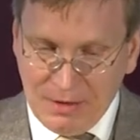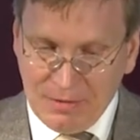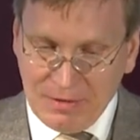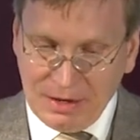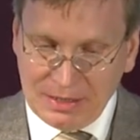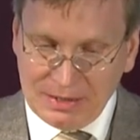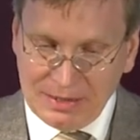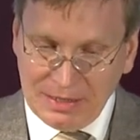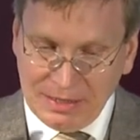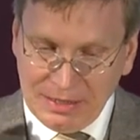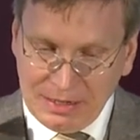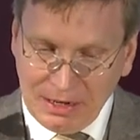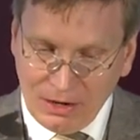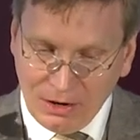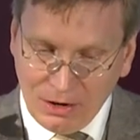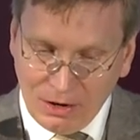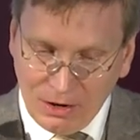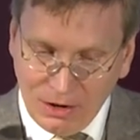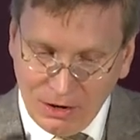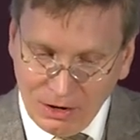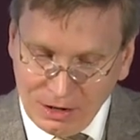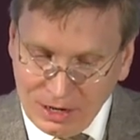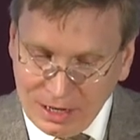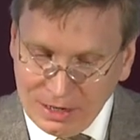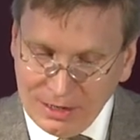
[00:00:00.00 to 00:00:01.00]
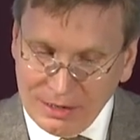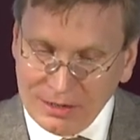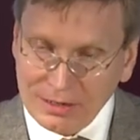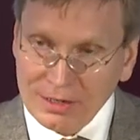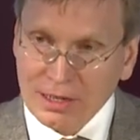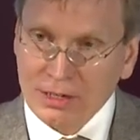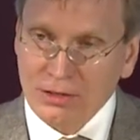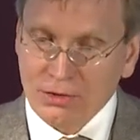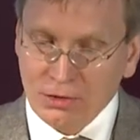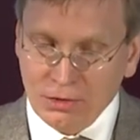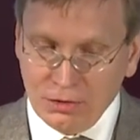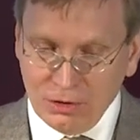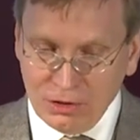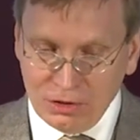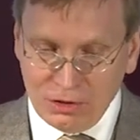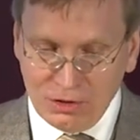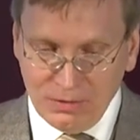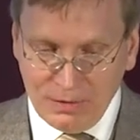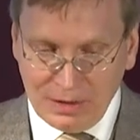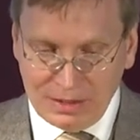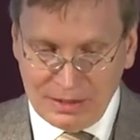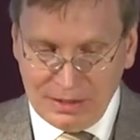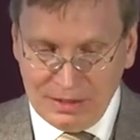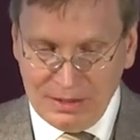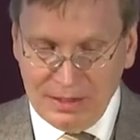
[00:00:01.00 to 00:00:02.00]
Was sind die
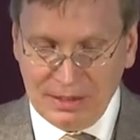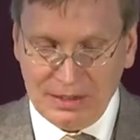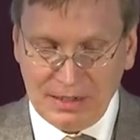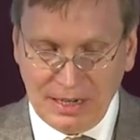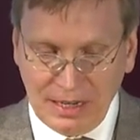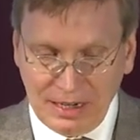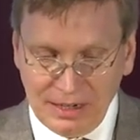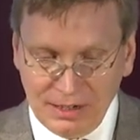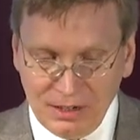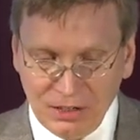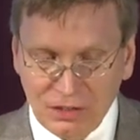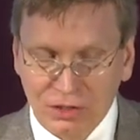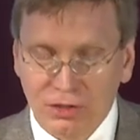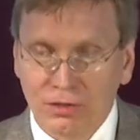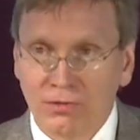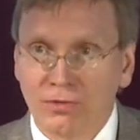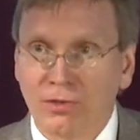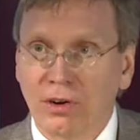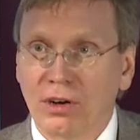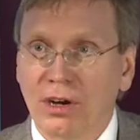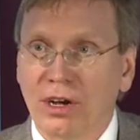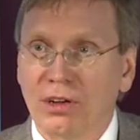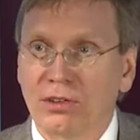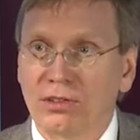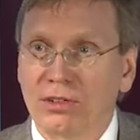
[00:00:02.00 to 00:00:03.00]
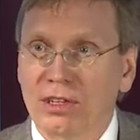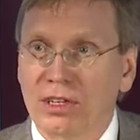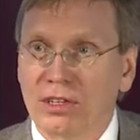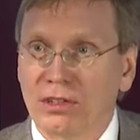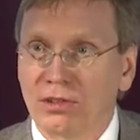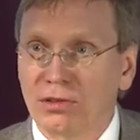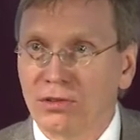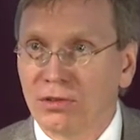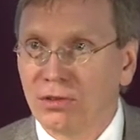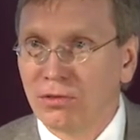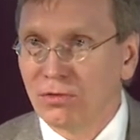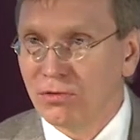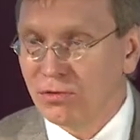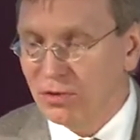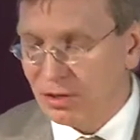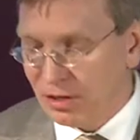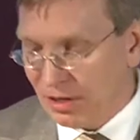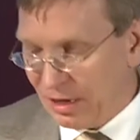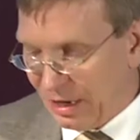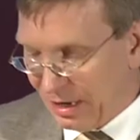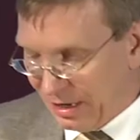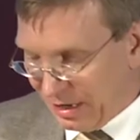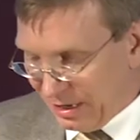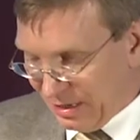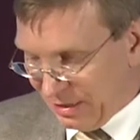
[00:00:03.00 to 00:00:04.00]
organisatorischen, was sind die technischen Voraussetzungen für
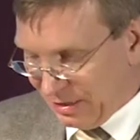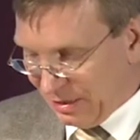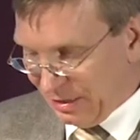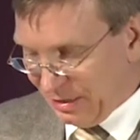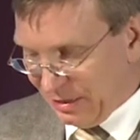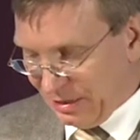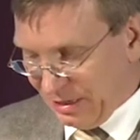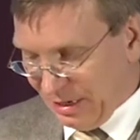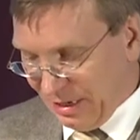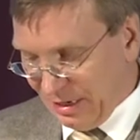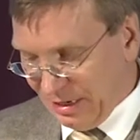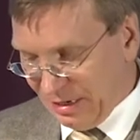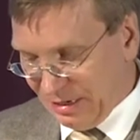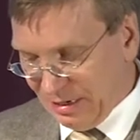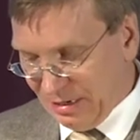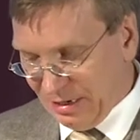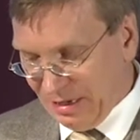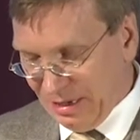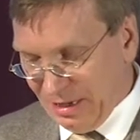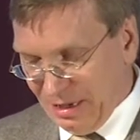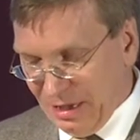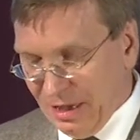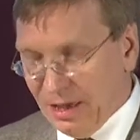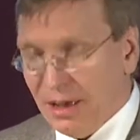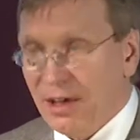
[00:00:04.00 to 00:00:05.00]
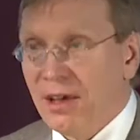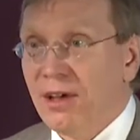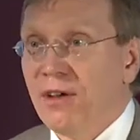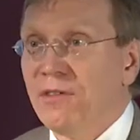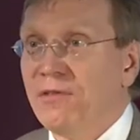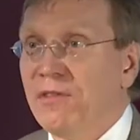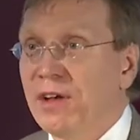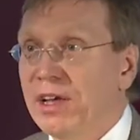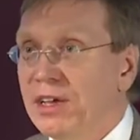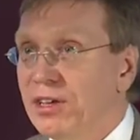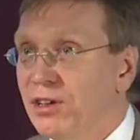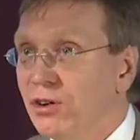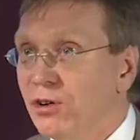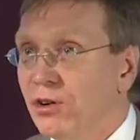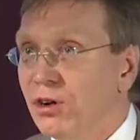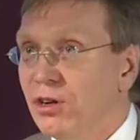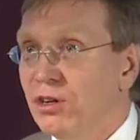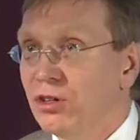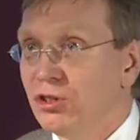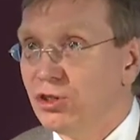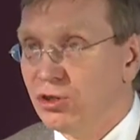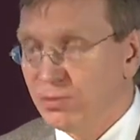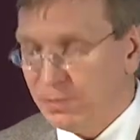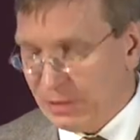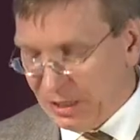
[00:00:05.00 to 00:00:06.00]
Nachhaltigkeit? Welche
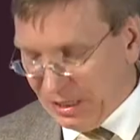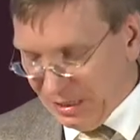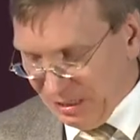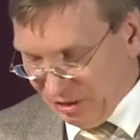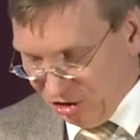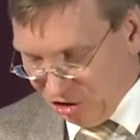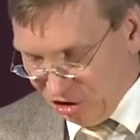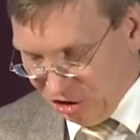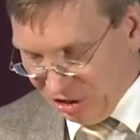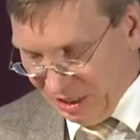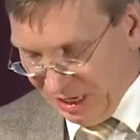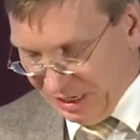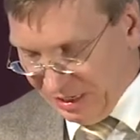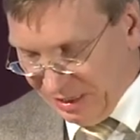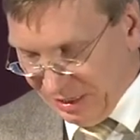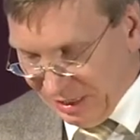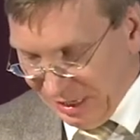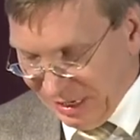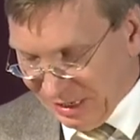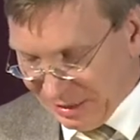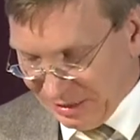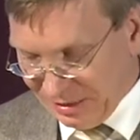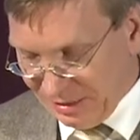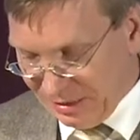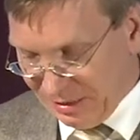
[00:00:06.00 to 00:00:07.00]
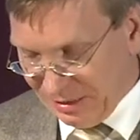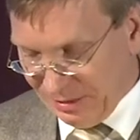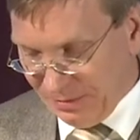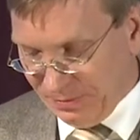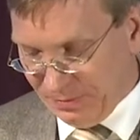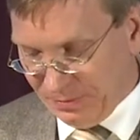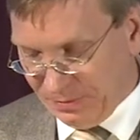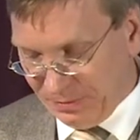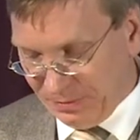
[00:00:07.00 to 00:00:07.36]
Rolle spielen Standards?